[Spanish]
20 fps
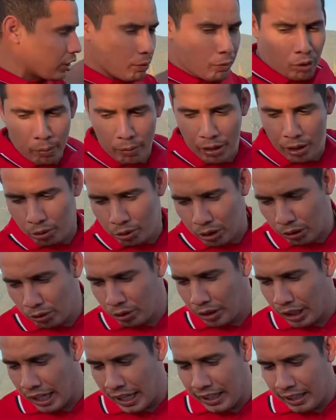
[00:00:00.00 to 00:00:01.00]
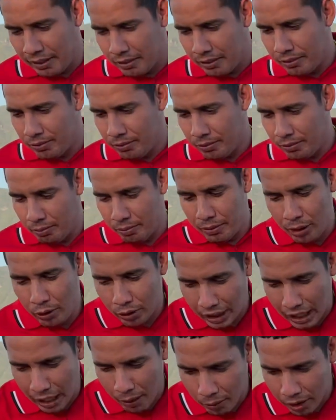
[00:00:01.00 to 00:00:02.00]
lo mejor mira un, es que mira
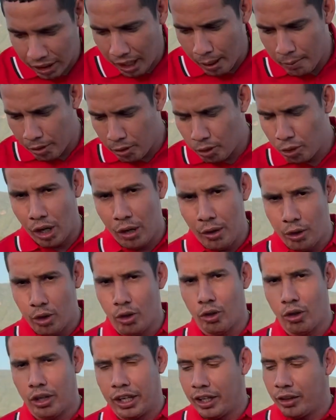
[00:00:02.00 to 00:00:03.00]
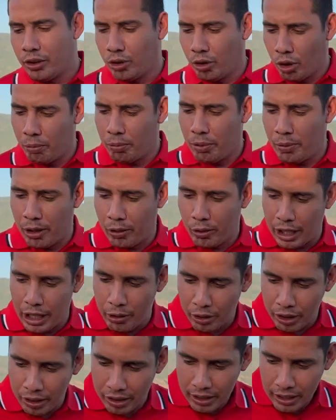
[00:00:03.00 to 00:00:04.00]
clavo. Hay, locos que yo convivía con
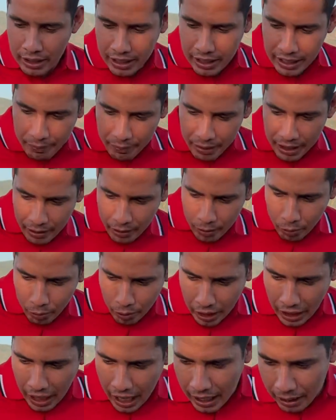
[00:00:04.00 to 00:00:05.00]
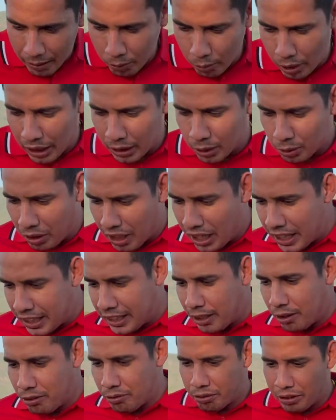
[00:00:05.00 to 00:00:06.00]
ellos y, miraban un clavo, una
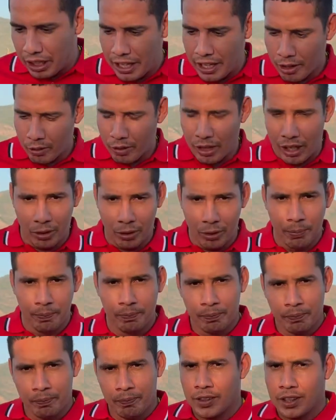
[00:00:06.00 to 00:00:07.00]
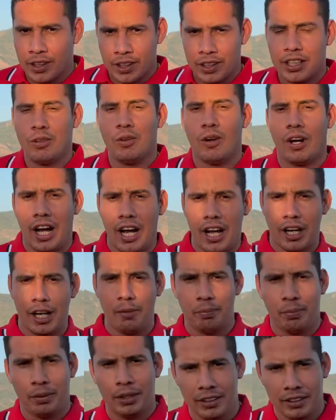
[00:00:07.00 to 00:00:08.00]
tuerca, un fierro, algo. Y lo agarran. Y lo
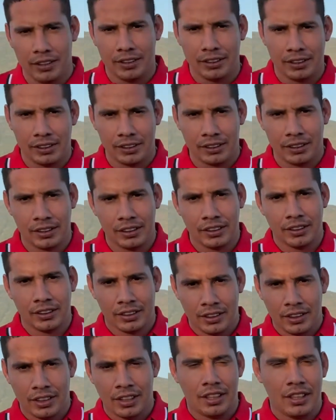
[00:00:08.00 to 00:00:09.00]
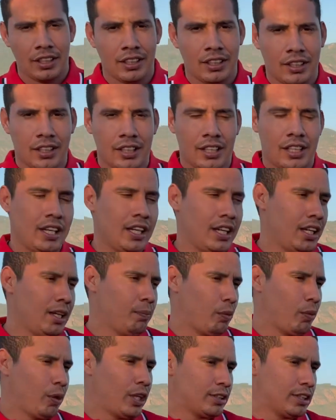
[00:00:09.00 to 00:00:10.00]
agarran, pues. Pues fierro viejo, güey, lo venden. y
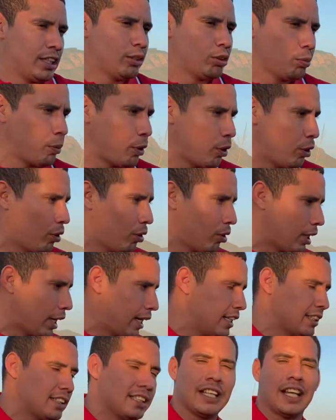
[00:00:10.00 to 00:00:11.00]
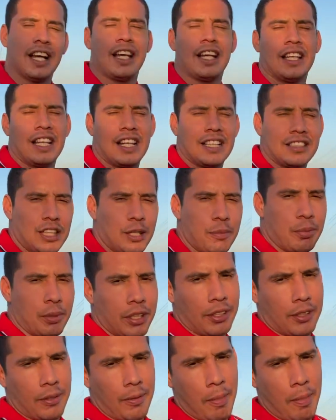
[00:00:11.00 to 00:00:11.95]
pobrecito, pero qué necesidad de andar así, pues.